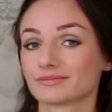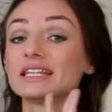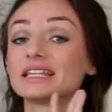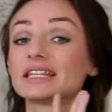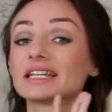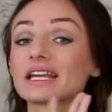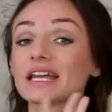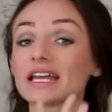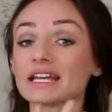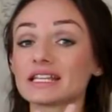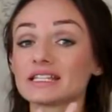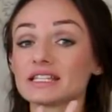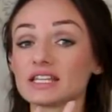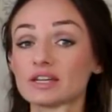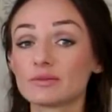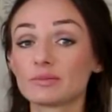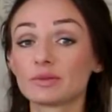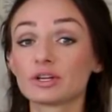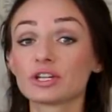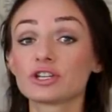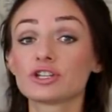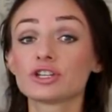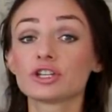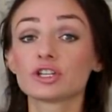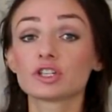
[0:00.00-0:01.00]
Третья
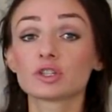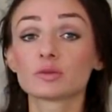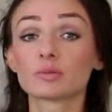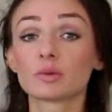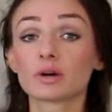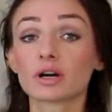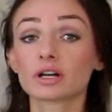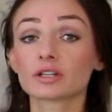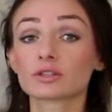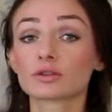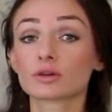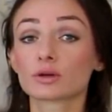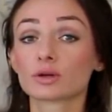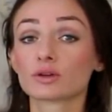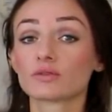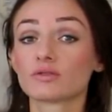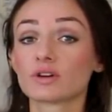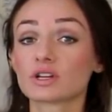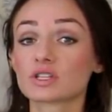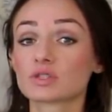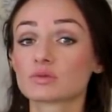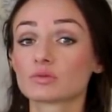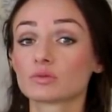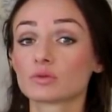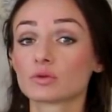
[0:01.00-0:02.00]
причина, по которой,
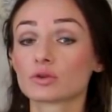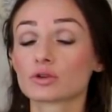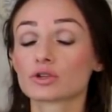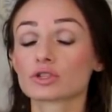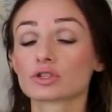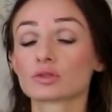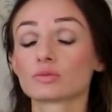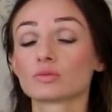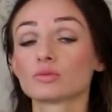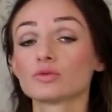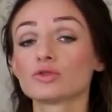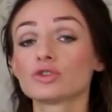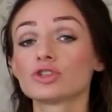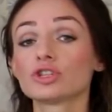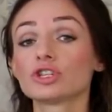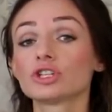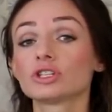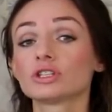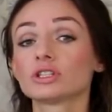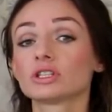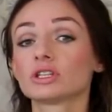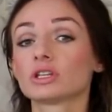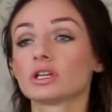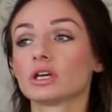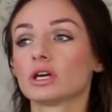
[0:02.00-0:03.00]
возможно,
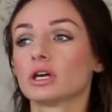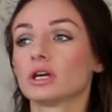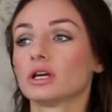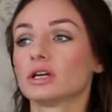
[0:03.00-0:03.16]
мужчины